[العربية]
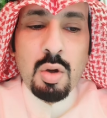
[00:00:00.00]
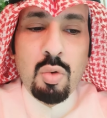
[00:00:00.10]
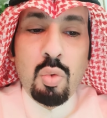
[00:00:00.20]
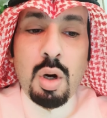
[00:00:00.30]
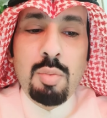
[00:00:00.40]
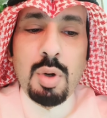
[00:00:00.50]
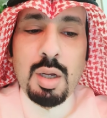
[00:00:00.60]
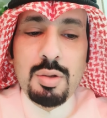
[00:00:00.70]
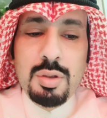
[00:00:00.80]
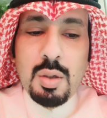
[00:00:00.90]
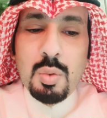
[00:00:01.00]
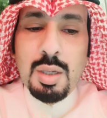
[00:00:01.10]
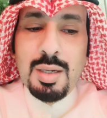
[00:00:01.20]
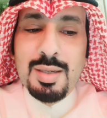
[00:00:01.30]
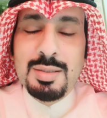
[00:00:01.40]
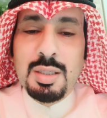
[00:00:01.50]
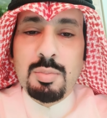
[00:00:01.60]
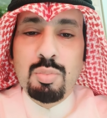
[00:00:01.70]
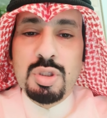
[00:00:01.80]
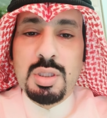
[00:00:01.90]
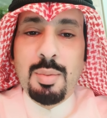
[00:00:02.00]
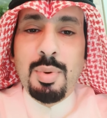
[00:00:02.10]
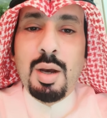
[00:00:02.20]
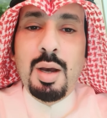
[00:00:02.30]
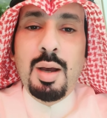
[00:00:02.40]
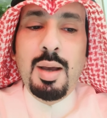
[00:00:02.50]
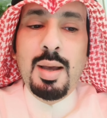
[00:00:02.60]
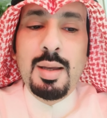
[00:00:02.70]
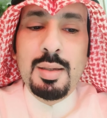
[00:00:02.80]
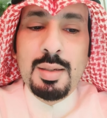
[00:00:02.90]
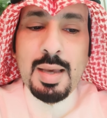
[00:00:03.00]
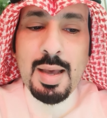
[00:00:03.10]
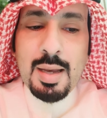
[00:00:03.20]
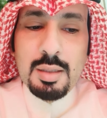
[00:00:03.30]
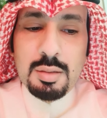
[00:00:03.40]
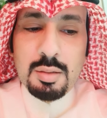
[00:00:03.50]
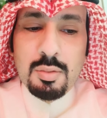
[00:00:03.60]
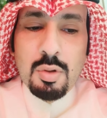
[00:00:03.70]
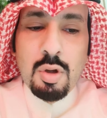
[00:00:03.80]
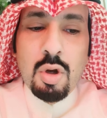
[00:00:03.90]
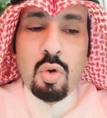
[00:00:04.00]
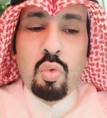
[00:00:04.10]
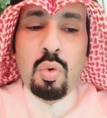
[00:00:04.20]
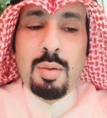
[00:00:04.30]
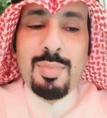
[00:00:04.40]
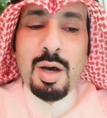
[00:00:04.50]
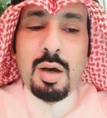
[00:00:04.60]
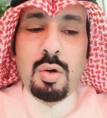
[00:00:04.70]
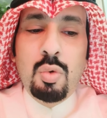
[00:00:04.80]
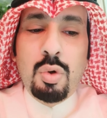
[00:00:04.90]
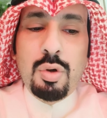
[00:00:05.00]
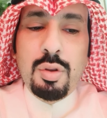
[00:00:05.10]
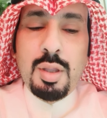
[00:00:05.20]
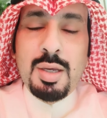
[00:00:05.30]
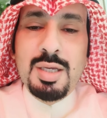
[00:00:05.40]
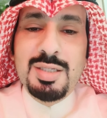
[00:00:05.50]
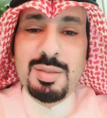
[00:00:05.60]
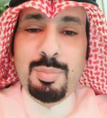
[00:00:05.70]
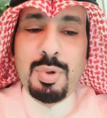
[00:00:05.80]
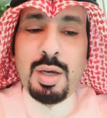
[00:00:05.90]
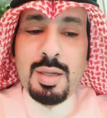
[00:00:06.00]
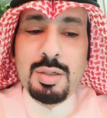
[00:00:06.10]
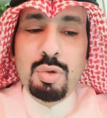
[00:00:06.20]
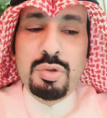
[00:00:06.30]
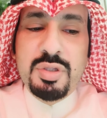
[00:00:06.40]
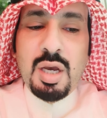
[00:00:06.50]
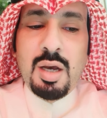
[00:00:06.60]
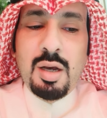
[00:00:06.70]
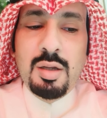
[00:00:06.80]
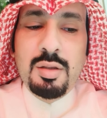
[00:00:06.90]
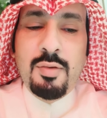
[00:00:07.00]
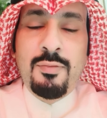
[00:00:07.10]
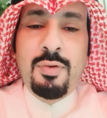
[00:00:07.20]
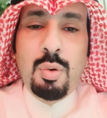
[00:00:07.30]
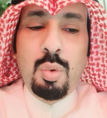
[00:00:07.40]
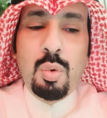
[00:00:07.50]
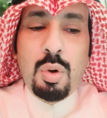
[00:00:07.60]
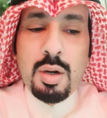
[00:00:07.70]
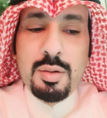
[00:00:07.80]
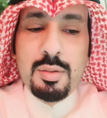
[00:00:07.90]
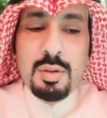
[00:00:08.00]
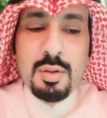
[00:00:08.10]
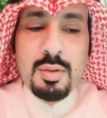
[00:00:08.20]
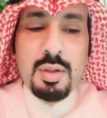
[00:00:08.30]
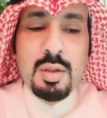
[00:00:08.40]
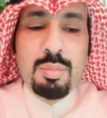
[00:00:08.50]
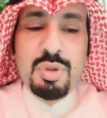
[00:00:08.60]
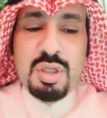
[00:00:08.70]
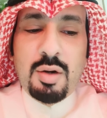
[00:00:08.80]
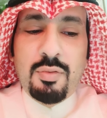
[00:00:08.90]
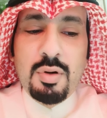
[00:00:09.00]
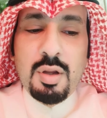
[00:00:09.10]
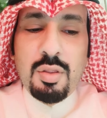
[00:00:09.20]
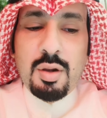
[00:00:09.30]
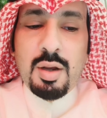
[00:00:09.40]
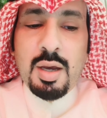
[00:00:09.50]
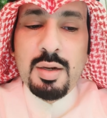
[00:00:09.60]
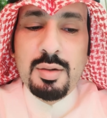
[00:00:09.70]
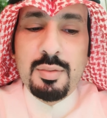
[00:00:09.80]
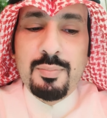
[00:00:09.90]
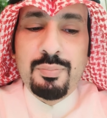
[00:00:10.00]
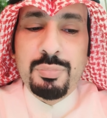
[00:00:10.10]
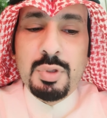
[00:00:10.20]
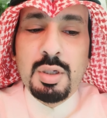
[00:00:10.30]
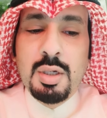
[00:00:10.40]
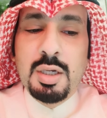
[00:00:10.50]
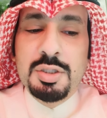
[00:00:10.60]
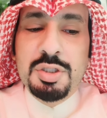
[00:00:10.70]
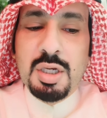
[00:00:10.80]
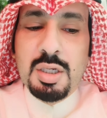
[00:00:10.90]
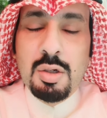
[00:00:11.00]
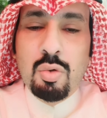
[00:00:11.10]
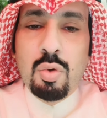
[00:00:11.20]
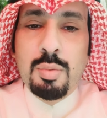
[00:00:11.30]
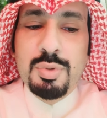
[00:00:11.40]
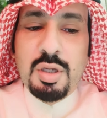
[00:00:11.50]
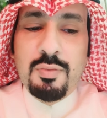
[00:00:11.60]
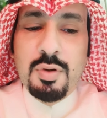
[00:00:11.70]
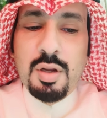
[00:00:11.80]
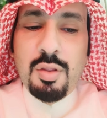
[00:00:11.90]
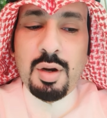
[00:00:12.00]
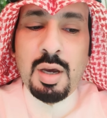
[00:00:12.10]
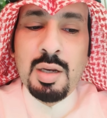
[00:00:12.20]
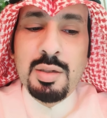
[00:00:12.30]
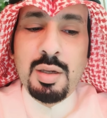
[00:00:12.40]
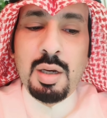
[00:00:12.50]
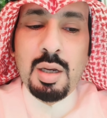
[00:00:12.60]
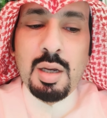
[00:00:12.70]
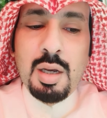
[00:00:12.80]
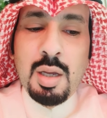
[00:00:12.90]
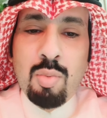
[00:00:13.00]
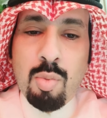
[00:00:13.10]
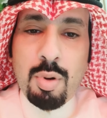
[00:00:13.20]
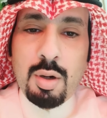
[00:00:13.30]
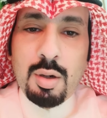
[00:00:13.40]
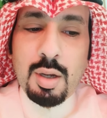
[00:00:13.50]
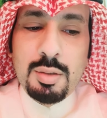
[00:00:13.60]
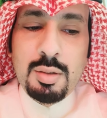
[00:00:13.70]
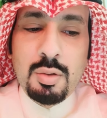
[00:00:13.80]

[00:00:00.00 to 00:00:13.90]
واموال الدوله ليست مستباحه لاحد وما اخذ يجب ان يستعاد فورا بصرف النظر عن الشكل وبصرف النظر عن المبررات